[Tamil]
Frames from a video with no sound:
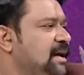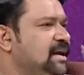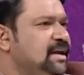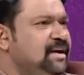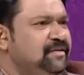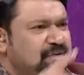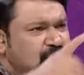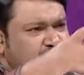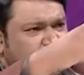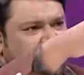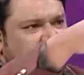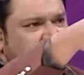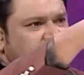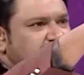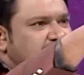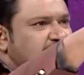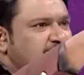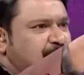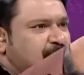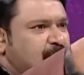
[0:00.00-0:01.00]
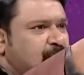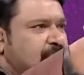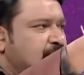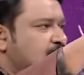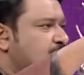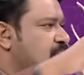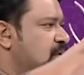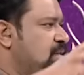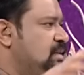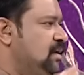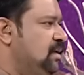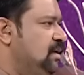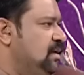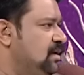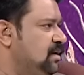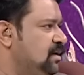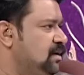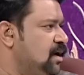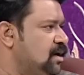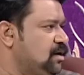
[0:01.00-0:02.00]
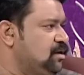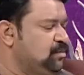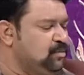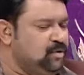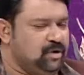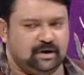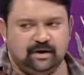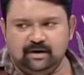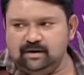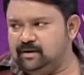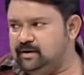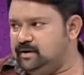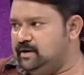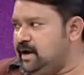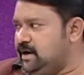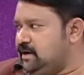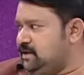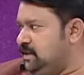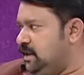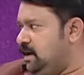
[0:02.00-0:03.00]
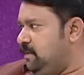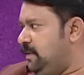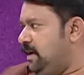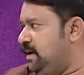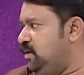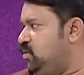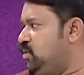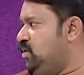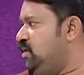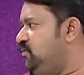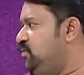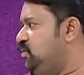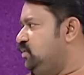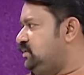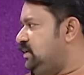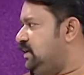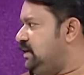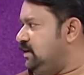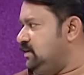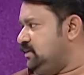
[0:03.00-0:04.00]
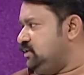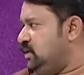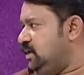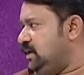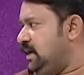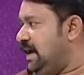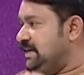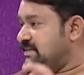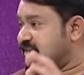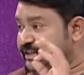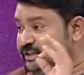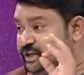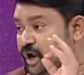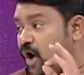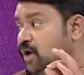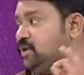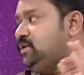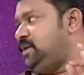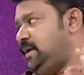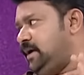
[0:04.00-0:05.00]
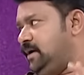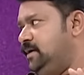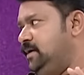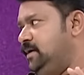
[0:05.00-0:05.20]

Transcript: இவருடைய வளர்ப்பு முறை குறித்து டாக்டர் முருகன் டாக்டர் தனபால் உங்கள் வியூஸ் என்ன ஷார்ட் ஆஸ் அ டாக்டரா